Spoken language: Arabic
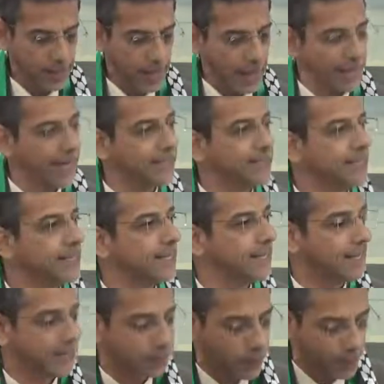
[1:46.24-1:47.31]

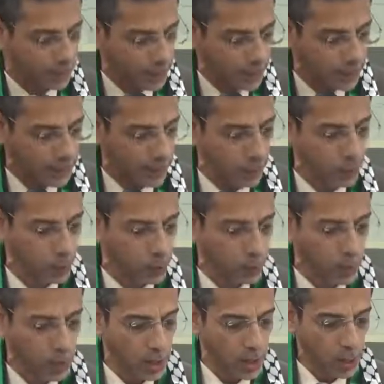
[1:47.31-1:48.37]
التي هي ضمير
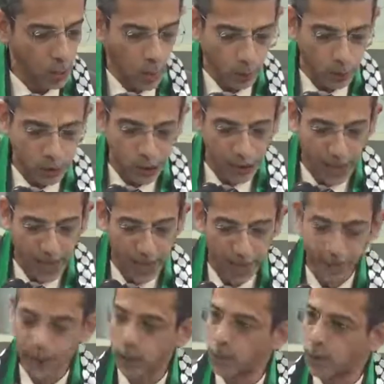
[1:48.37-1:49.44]

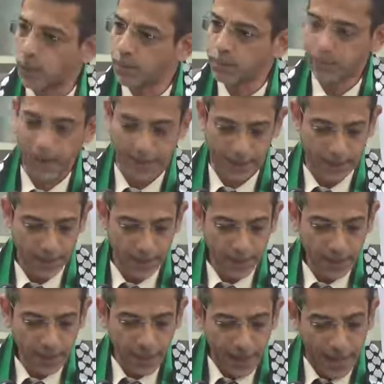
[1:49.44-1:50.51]
ووجدان الامه
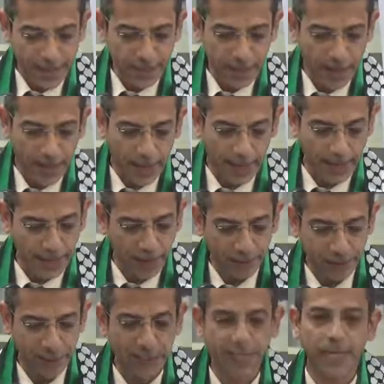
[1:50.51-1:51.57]
اعطى
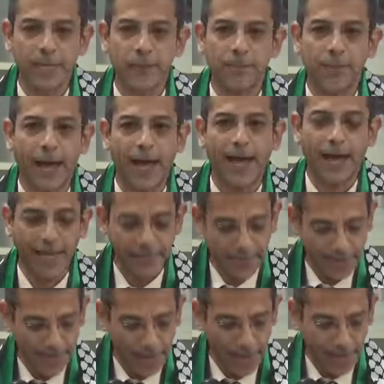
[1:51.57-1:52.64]
لنفسه ما
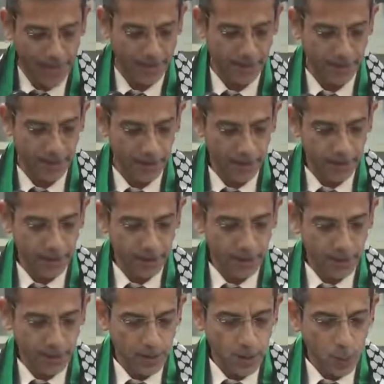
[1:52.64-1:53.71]
ليس له
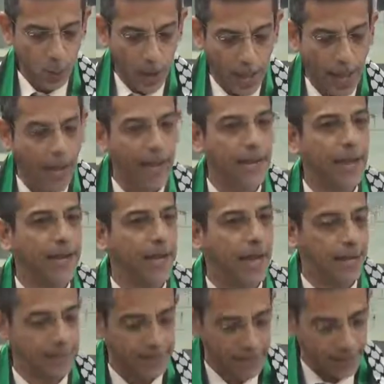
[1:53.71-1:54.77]
واعلن
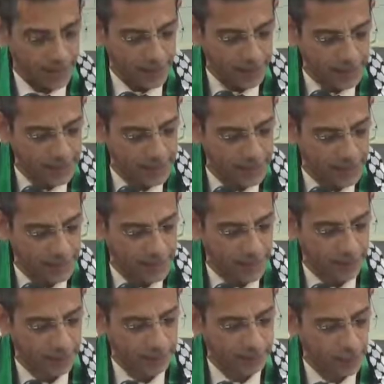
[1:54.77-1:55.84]
ان
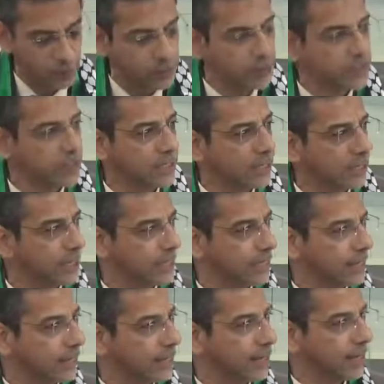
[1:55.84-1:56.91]
قضيه
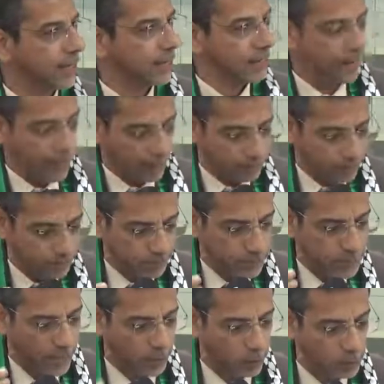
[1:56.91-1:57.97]
فلسطين لم
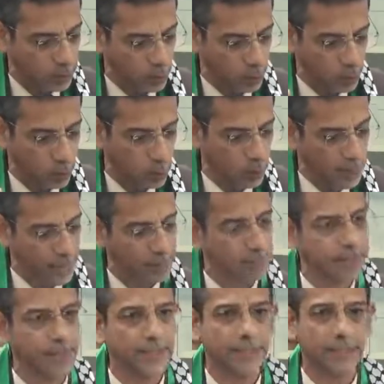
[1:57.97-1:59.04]
تعد الأولى
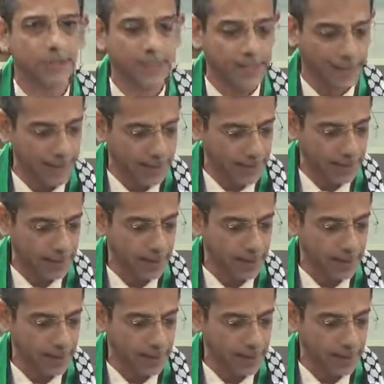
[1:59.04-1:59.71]
بالنسبة له